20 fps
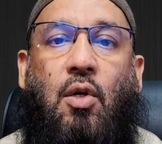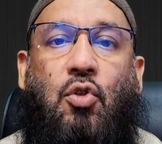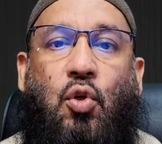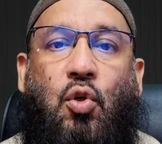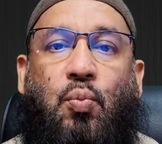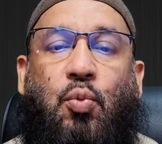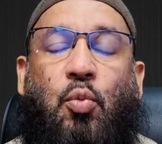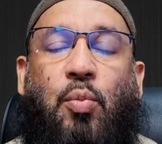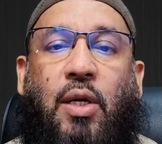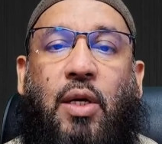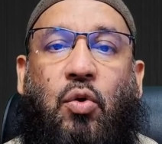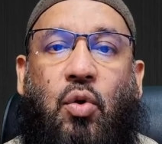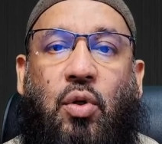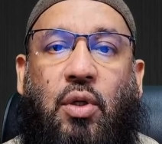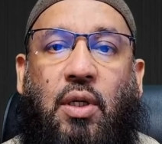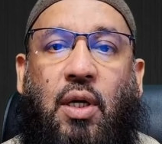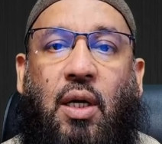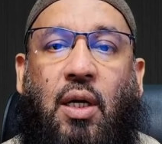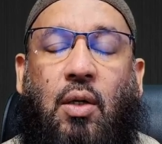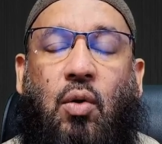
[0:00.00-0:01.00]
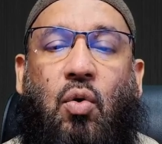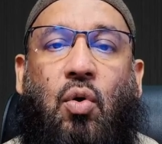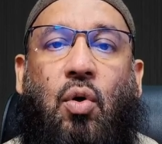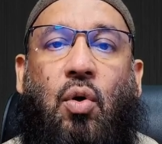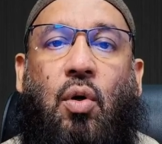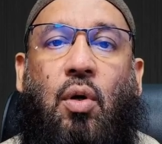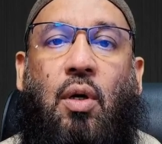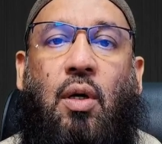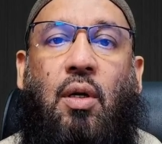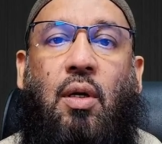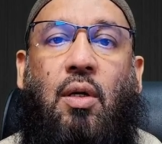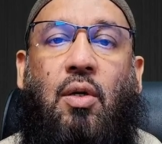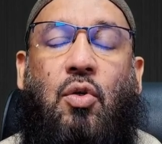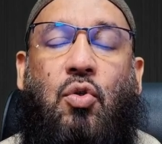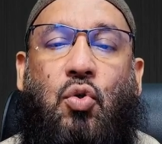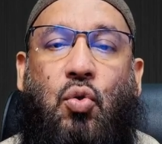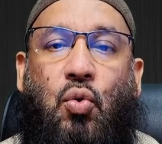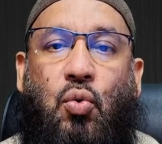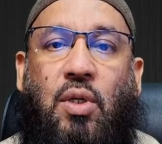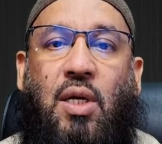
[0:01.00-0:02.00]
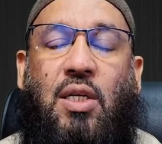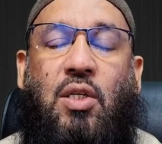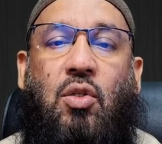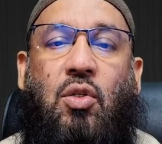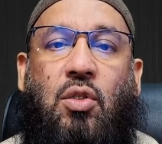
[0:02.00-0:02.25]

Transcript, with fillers: je peux maintenir que Sunna,